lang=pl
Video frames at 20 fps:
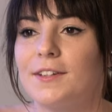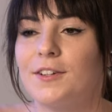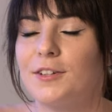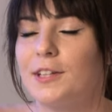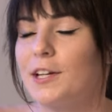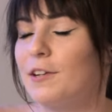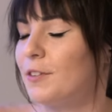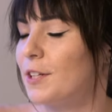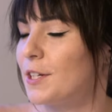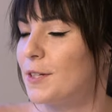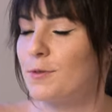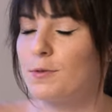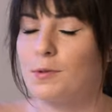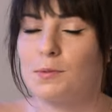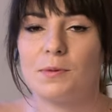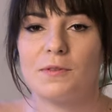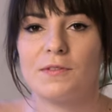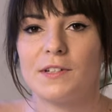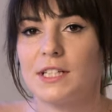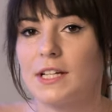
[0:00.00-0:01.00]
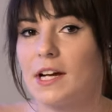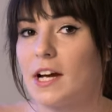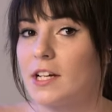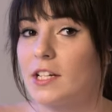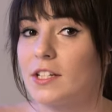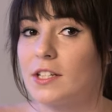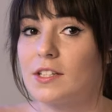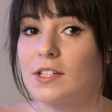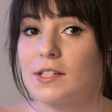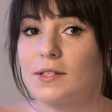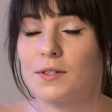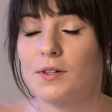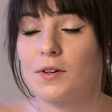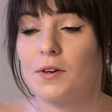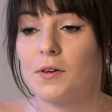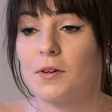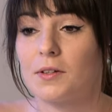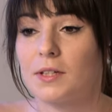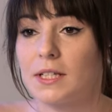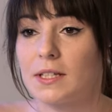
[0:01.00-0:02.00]
I ona od razu mi powiedziała, że
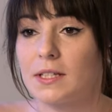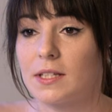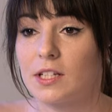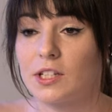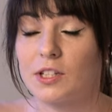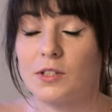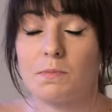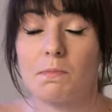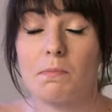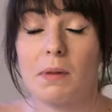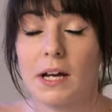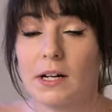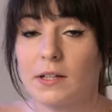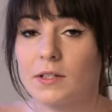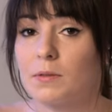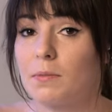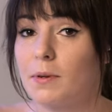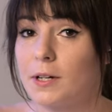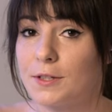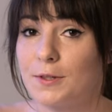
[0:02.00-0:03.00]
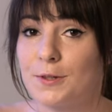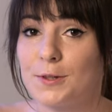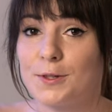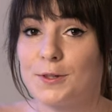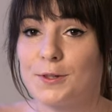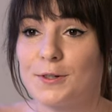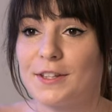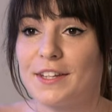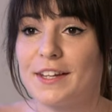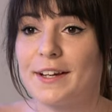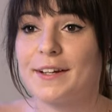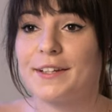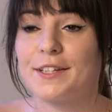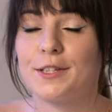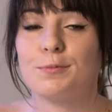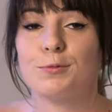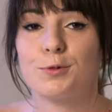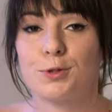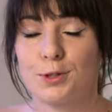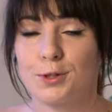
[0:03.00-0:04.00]
dziecko, jesteś bardzo, bardzo zdolna
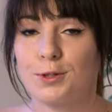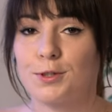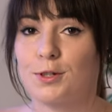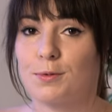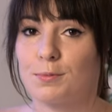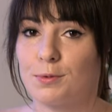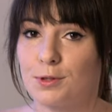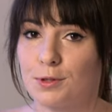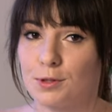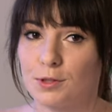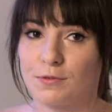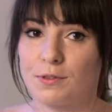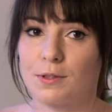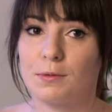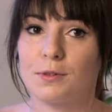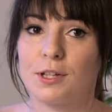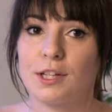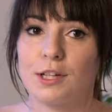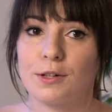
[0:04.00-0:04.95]
i musisz zrobić coś w tym